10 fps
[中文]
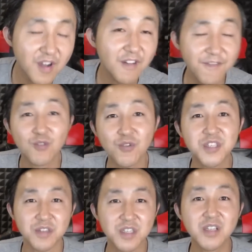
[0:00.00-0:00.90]
放松
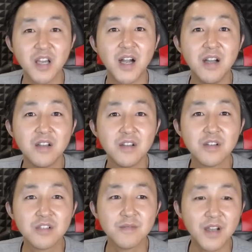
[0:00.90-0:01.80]
警惕了，
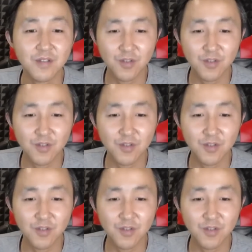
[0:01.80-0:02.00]
是吧？